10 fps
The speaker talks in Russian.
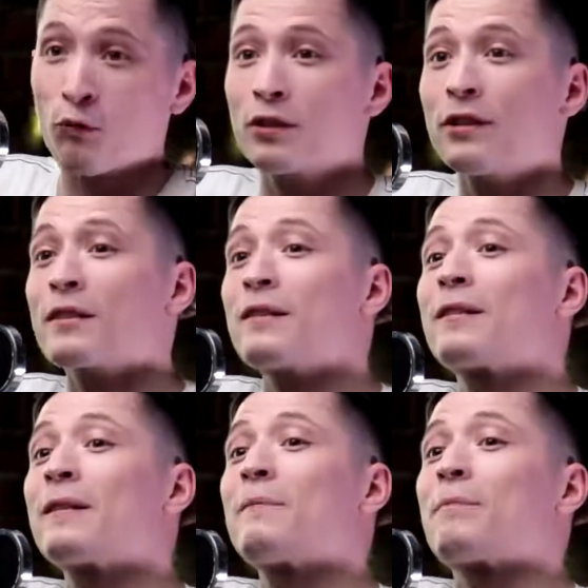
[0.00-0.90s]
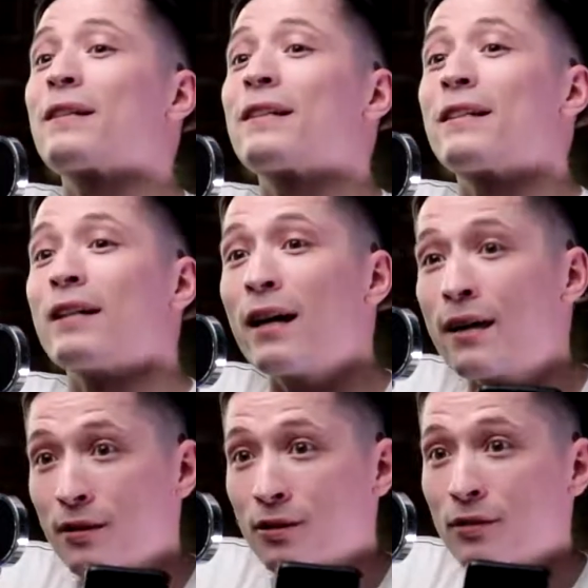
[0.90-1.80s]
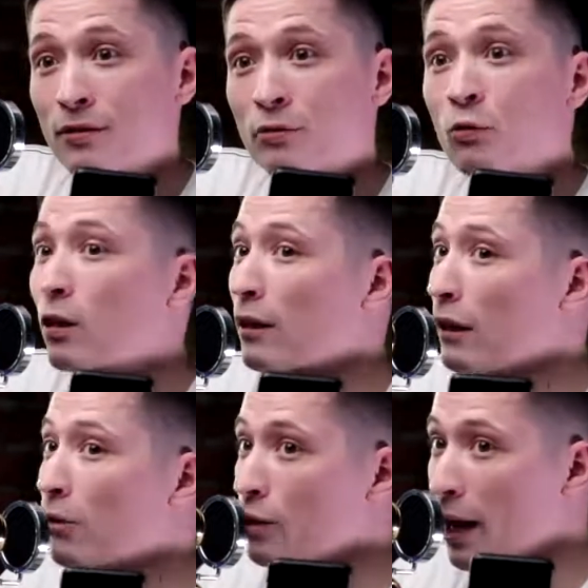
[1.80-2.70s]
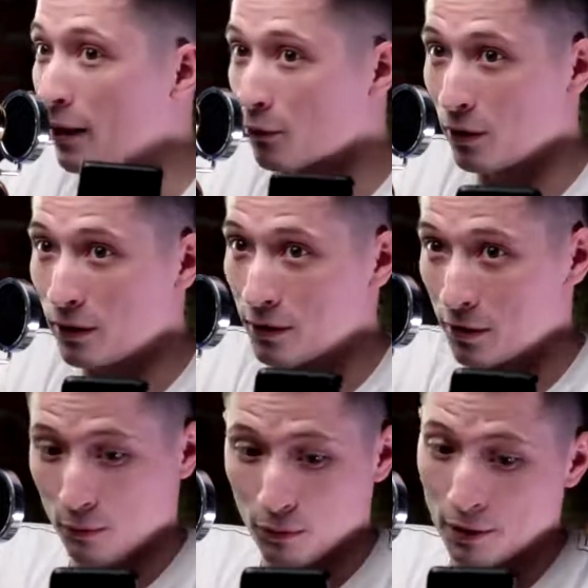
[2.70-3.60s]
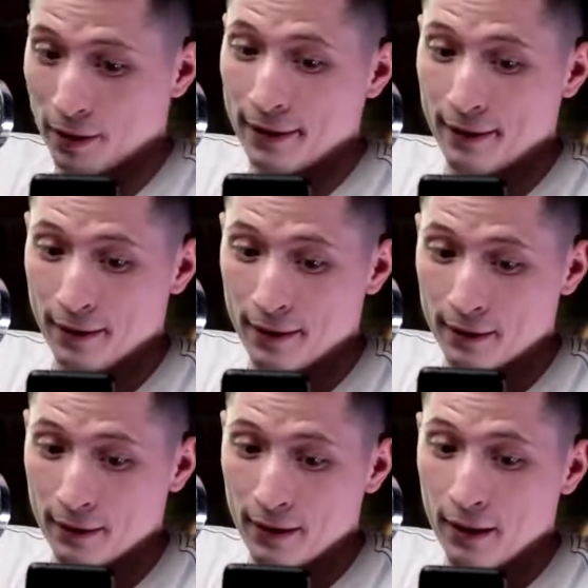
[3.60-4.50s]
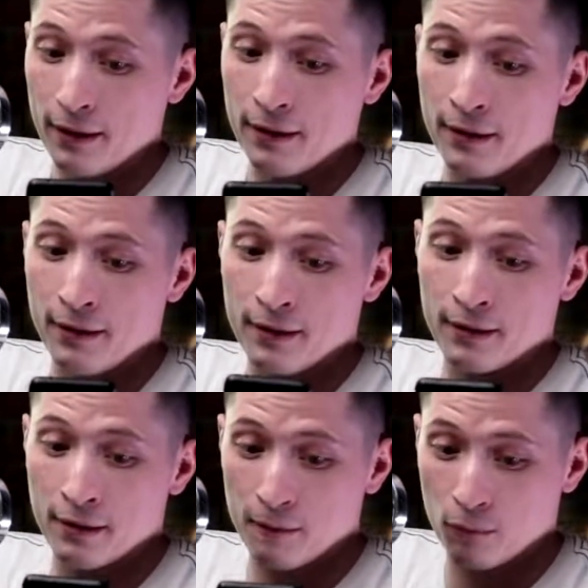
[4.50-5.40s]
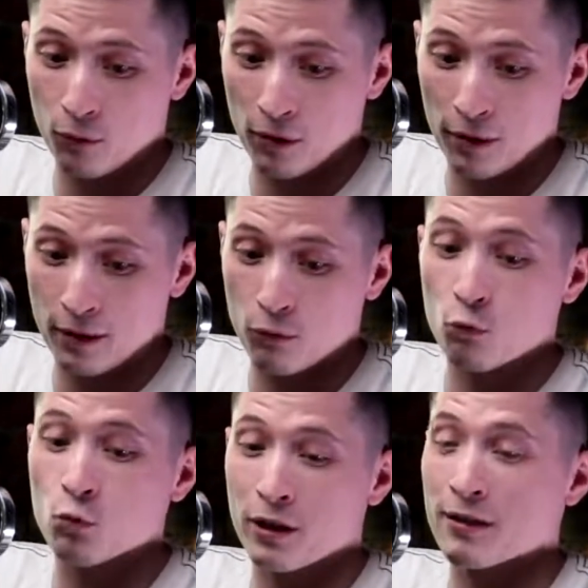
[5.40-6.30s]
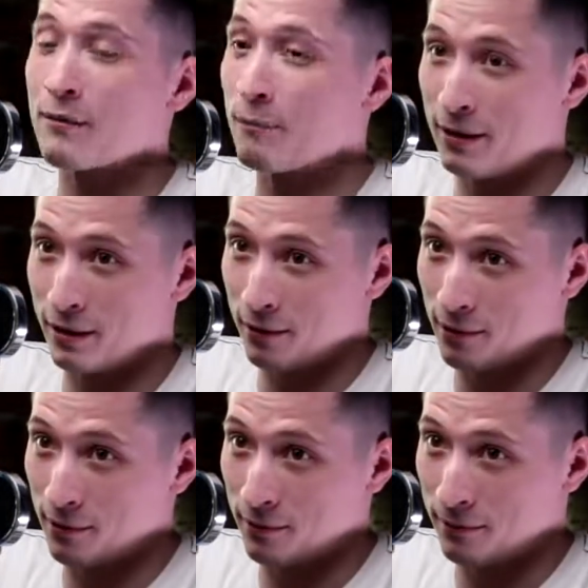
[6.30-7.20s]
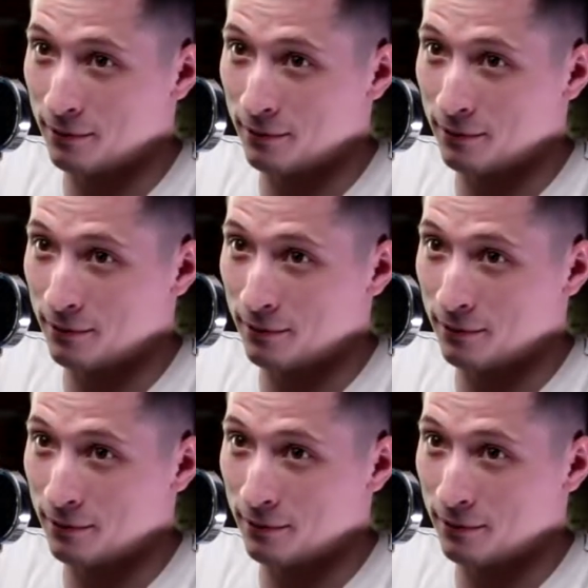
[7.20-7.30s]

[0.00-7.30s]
вот если ты проиграешь, то тогда уже актуальности боя нет, и тем более ужасно подрался.